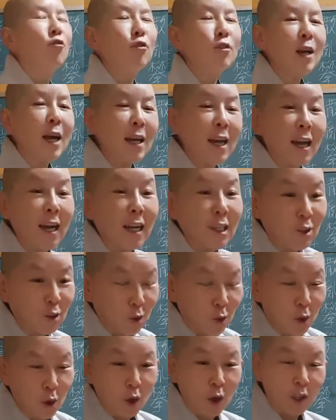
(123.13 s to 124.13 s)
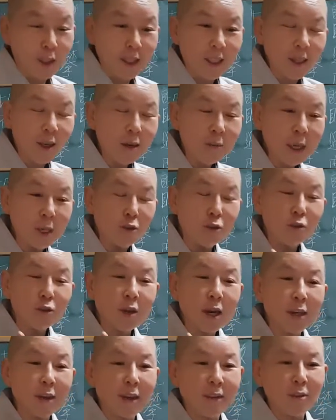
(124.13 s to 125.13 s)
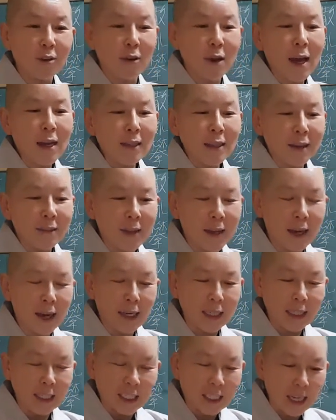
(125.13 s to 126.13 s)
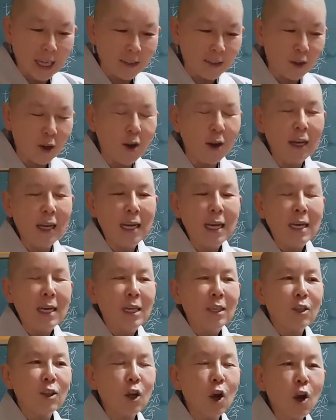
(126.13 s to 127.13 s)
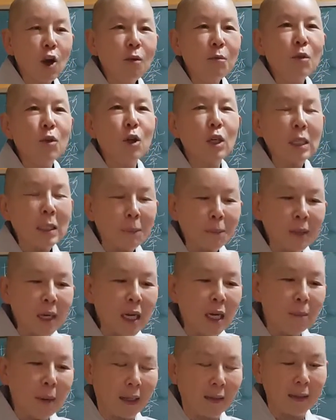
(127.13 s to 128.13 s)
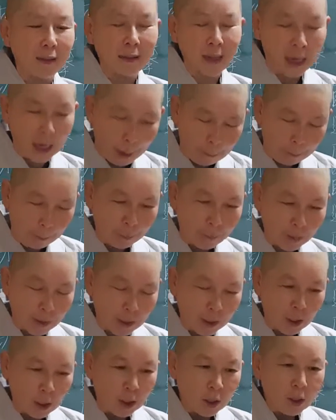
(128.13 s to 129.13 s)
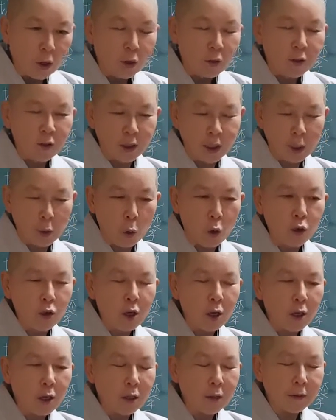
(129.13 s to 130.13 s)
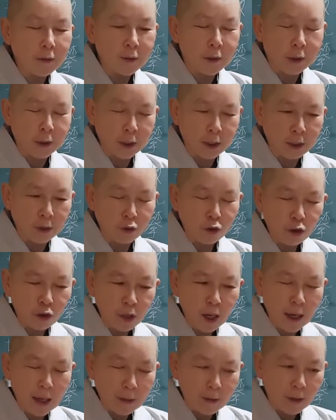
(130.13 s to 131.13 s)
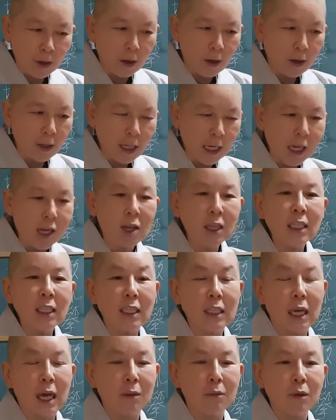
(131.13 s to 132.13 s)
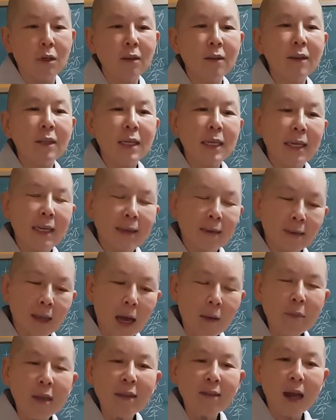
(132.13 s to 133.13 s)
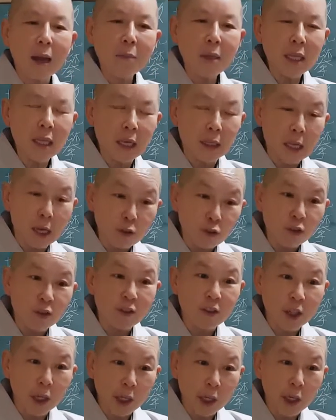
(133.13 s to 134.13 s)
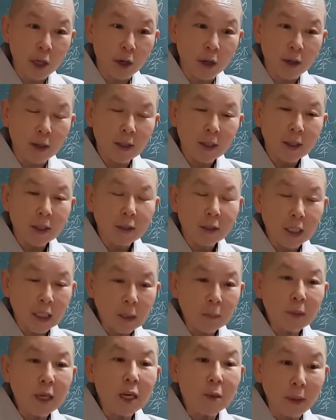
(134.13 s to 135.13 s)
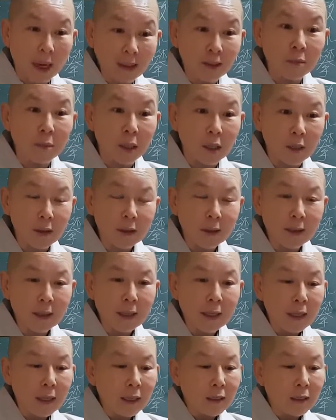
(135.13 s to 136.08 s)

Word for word: 출가를 해가지고 처음에 출가를 해서 행자 생활이 지나서 처음으로 10개를 받은 사람 저기 5년 출가해서 1년이 지나면 3인 3인이가 될 수 있어요. 10개를 받으면